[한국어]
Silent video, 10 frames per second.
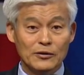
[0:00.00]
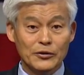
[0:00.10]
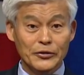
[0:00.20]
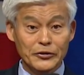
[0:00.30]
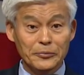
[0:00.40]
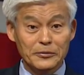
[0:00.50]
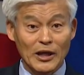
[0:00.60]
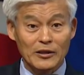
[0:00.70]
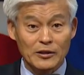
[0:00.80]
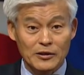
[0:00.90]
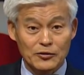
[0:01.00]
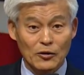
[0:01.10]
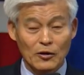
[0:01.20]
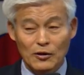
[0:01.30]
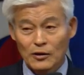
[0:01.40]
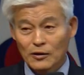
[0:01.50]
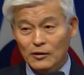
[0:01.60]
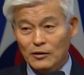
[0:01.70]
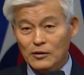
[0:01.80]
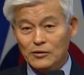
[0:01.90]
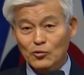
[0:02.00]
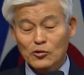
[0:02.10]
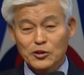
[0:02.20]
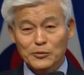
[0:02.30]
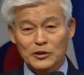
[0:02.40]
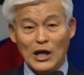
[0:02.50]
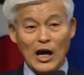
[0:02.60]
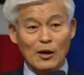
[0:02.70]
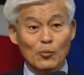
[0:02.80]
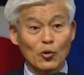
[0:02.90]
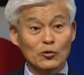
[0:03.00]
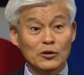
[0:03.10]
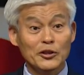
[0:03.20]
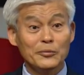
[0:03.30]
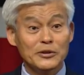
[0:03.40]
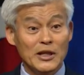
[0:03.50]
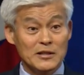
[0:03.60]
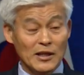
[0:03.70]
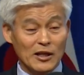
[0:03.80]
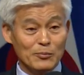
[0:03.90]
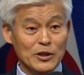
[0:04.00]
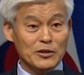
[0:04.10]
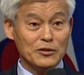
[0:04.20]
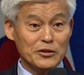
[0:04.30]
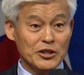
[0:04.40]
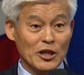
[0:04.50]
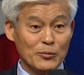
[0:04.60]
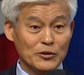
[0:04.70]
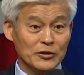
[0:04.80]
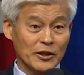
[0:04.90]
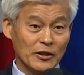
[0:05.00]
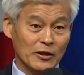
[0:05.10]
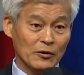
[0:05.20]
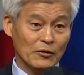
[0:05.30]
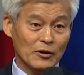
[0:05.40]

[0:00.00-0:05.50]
덜 없다 이렇게 되죠. 그래서 욕심을 다 못 없앤 사람이 정치하면 어떻게 될까요?